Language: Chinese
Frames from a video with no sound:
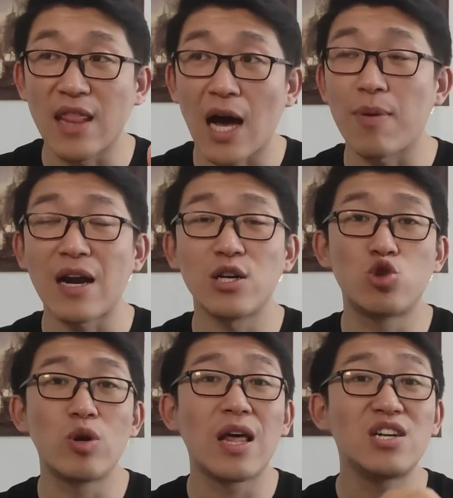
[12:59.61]
哪怕是
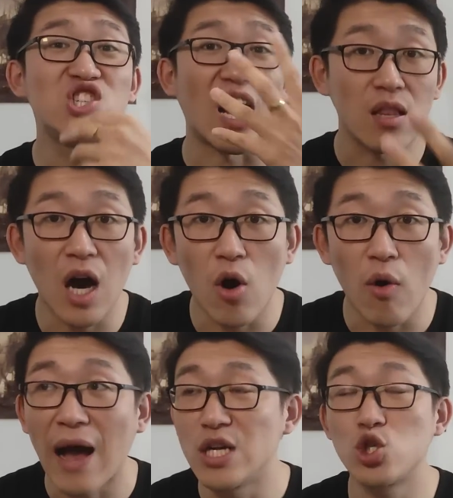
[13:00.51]
追他长得
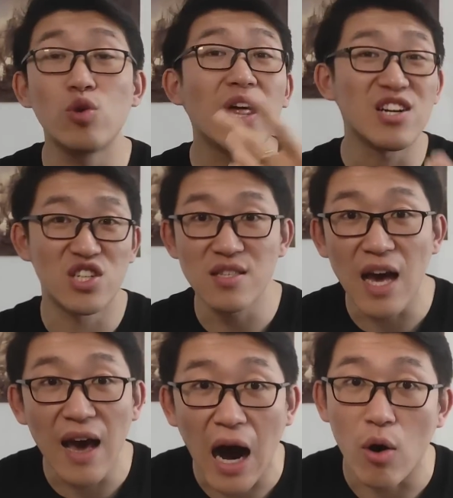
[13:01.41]
好看，追他身
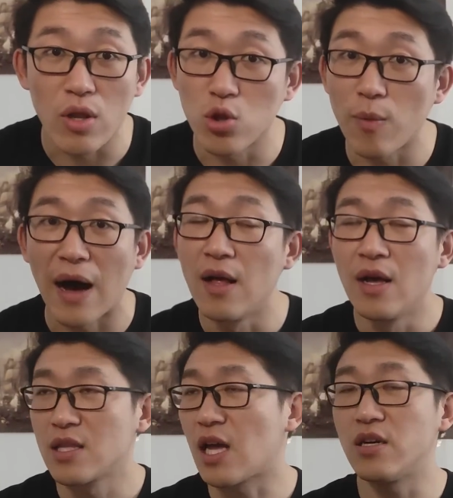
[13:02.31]
材好的，对吧？
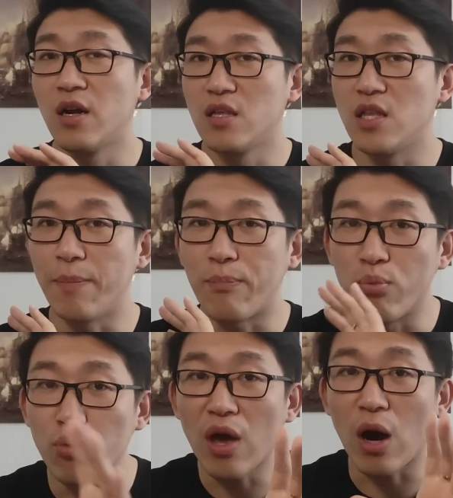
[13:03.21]
但是你不